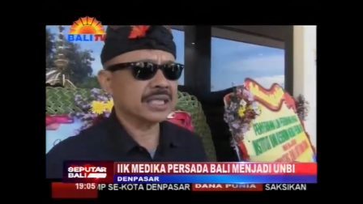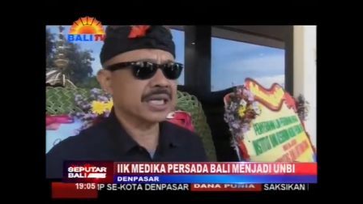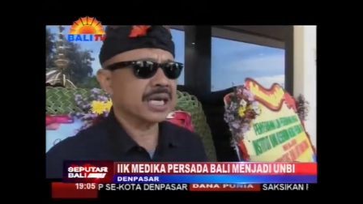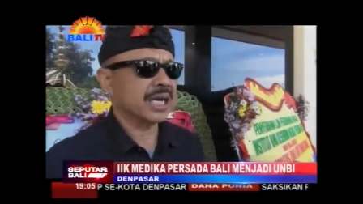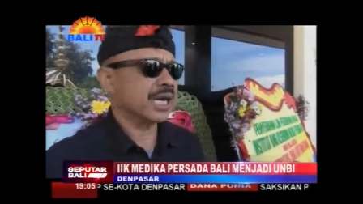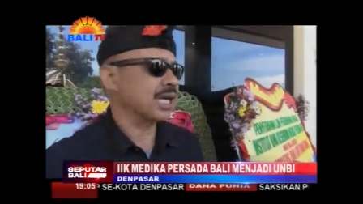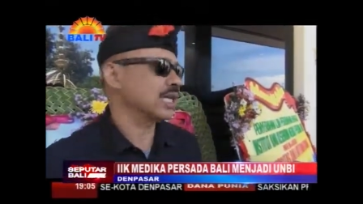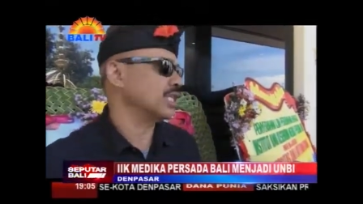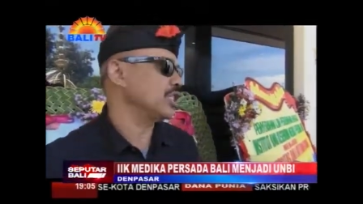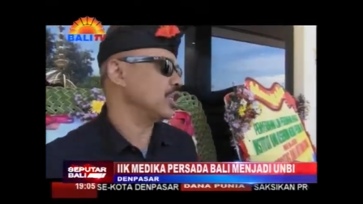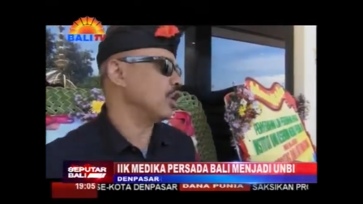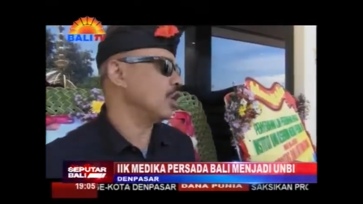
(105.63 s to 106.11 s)

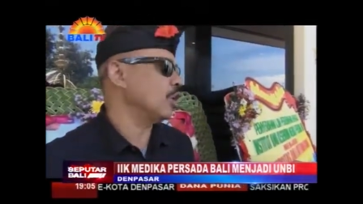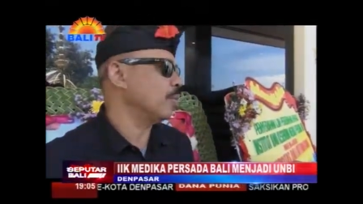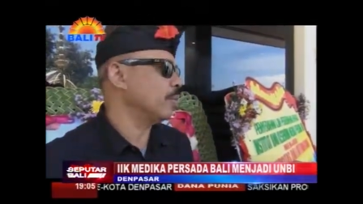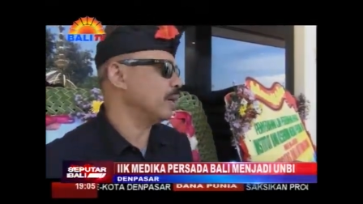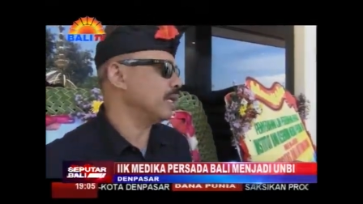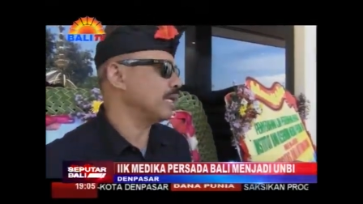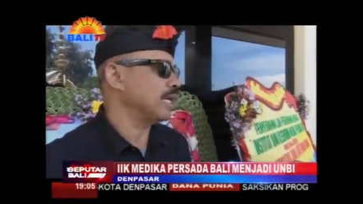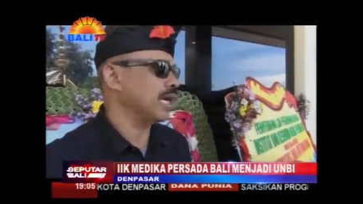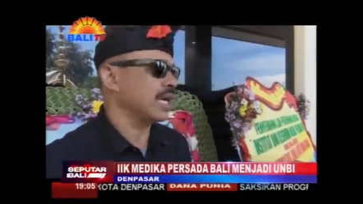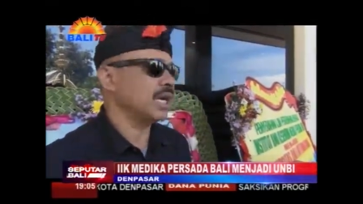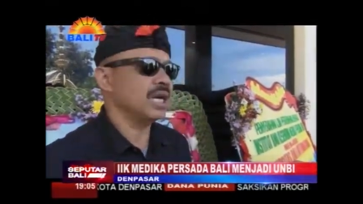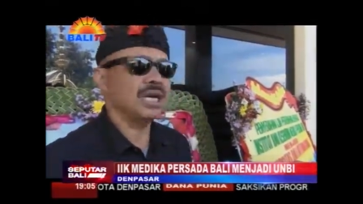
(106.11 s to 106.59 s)
karena
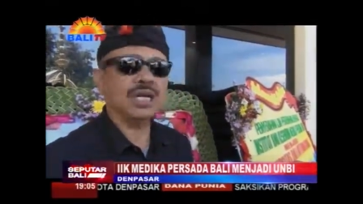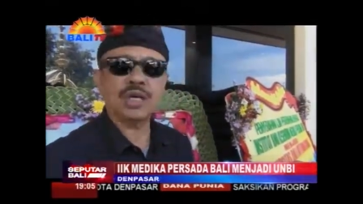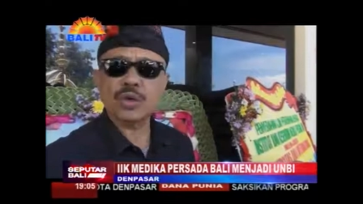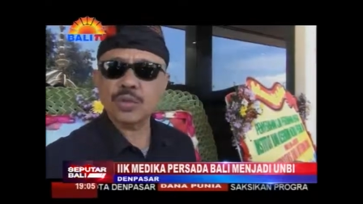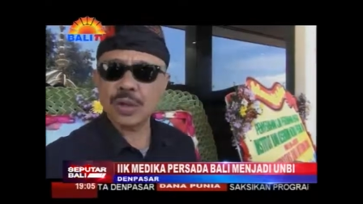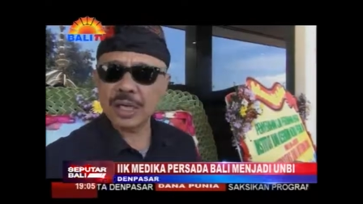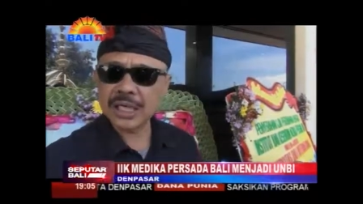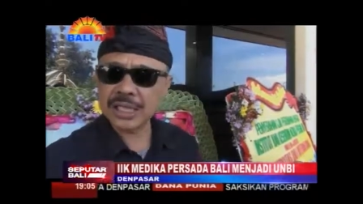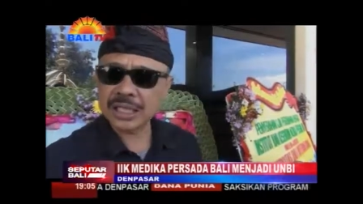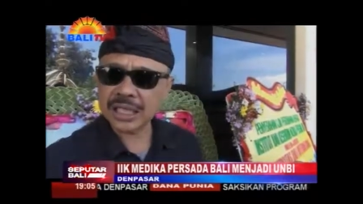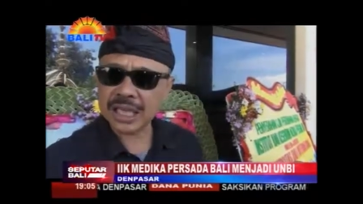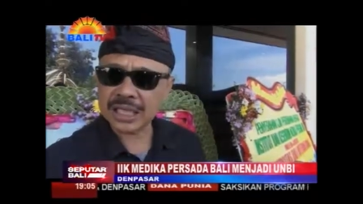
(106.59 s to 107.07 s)
sekarang
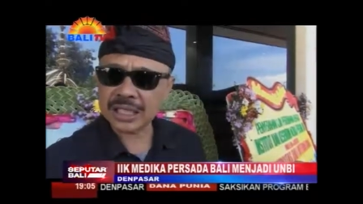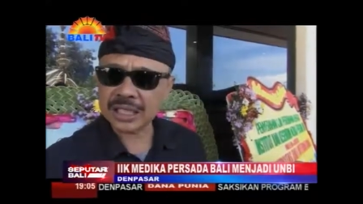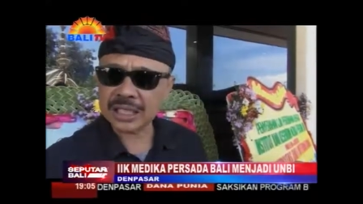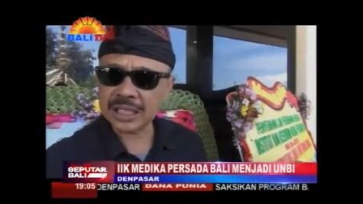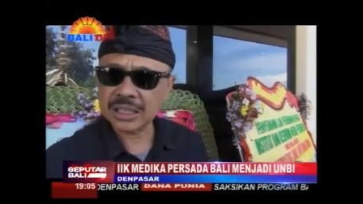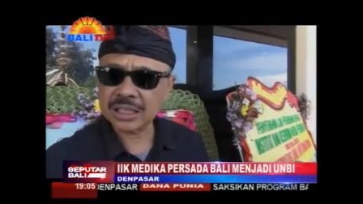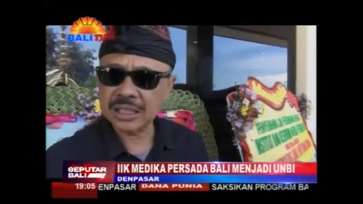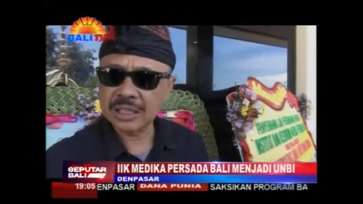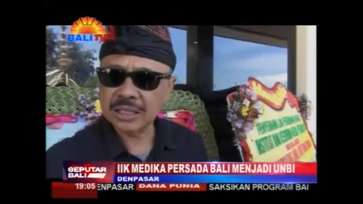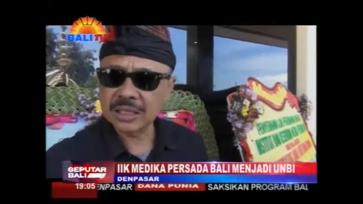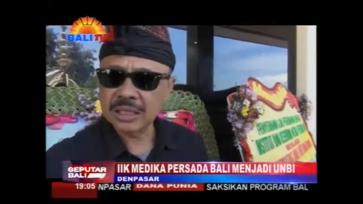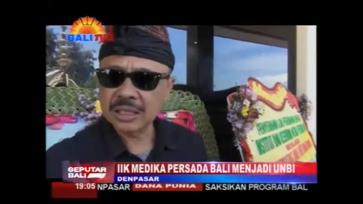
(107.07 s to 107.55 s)
jawabannya ada di
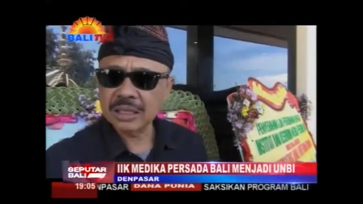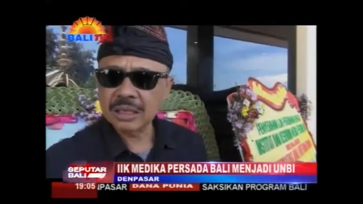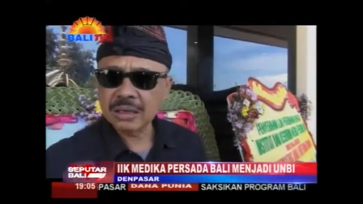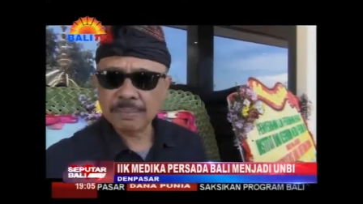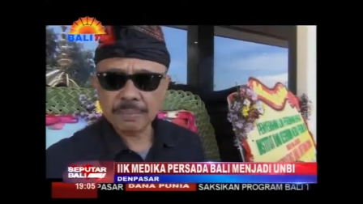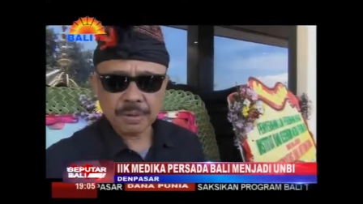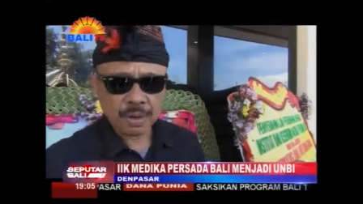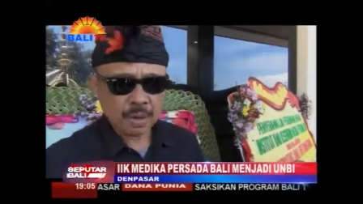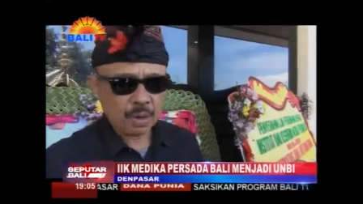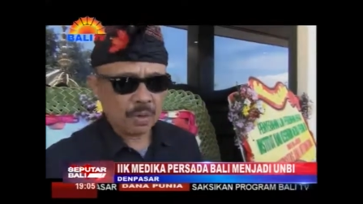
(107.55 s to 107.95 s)
kualitas